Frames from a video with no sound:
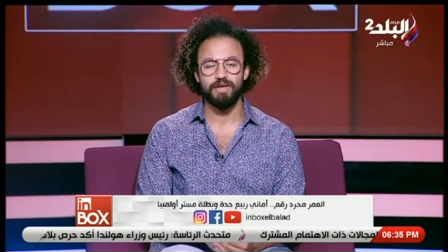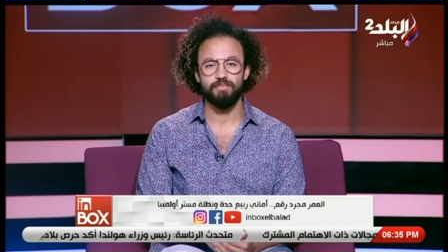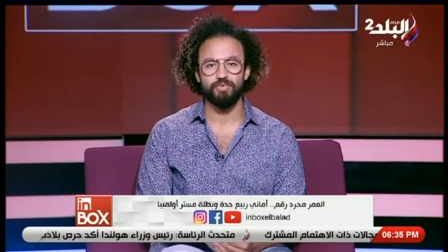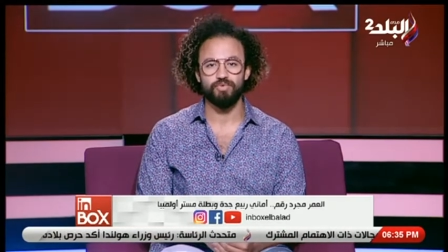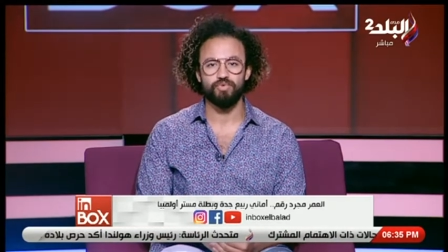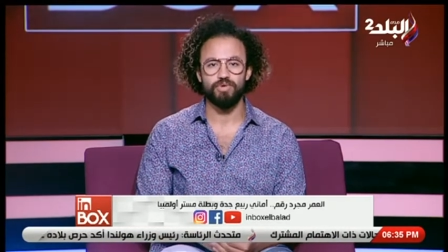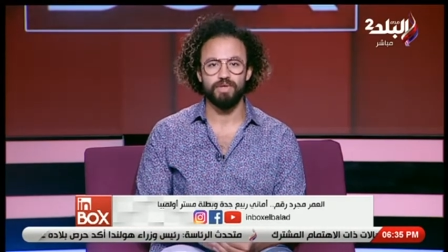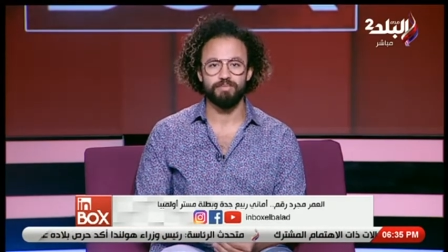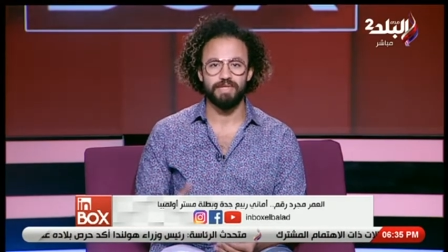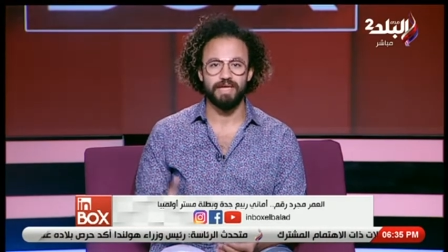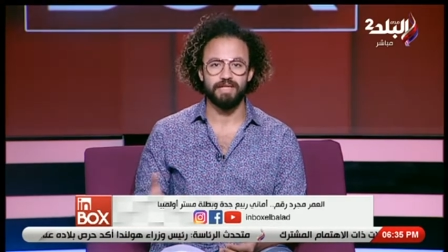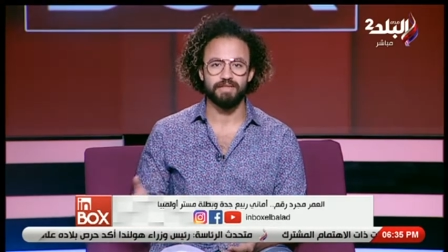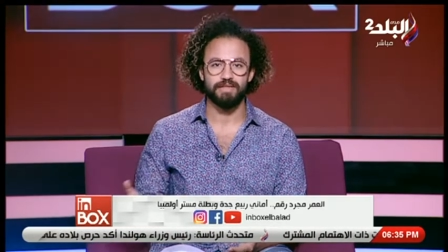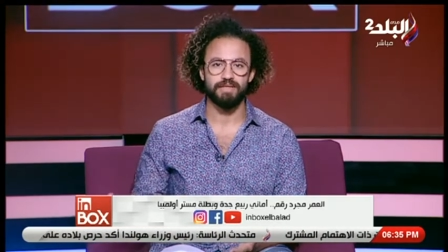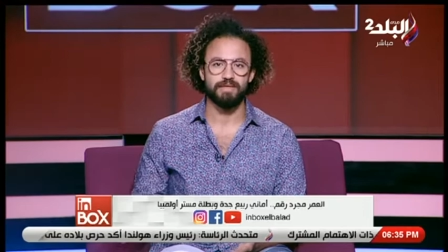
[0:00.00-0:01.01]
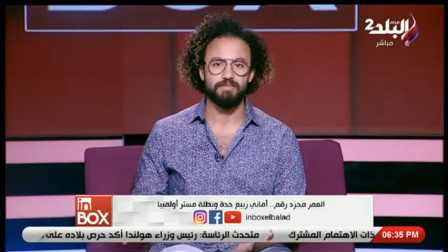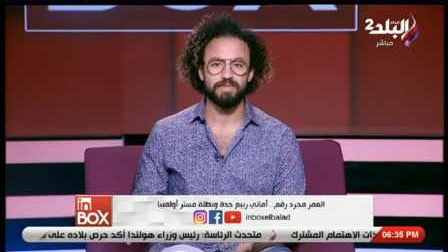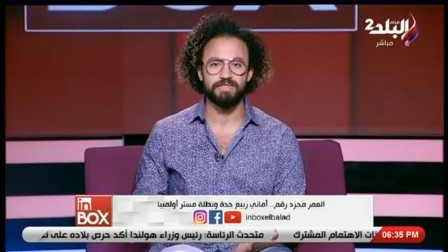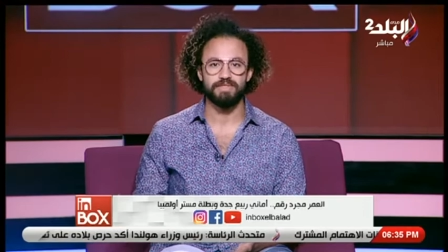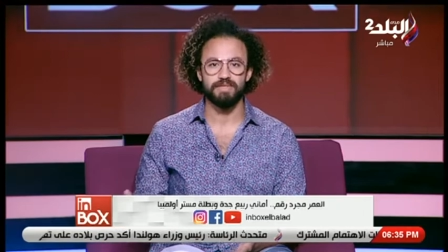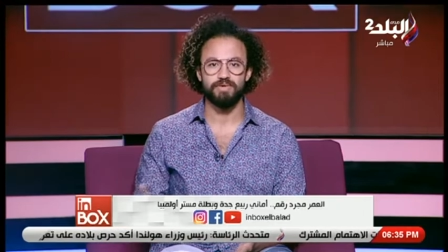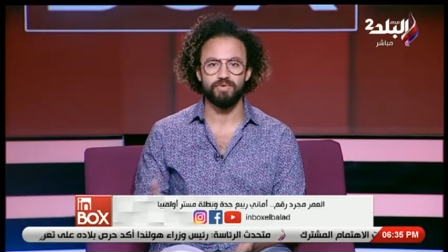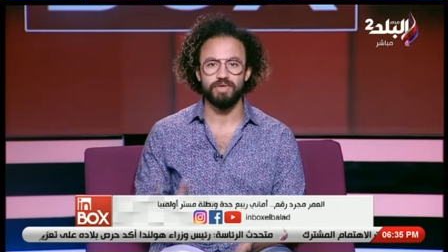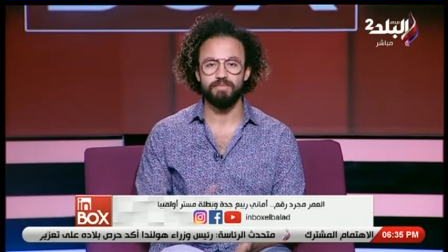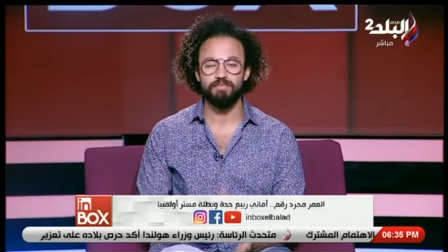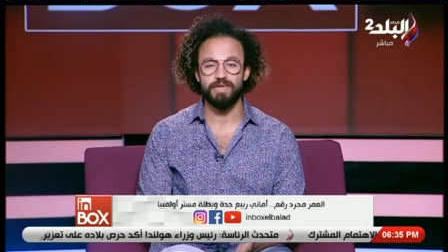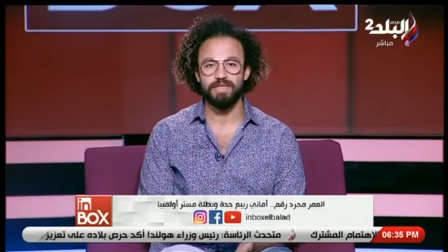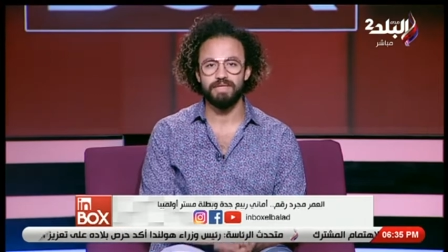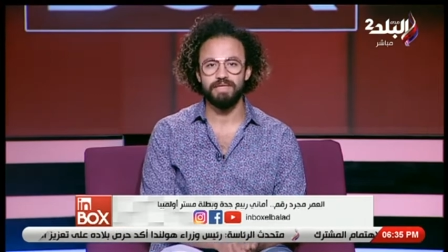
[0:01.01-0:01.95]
البطوله بتاعت مستر اولمبيا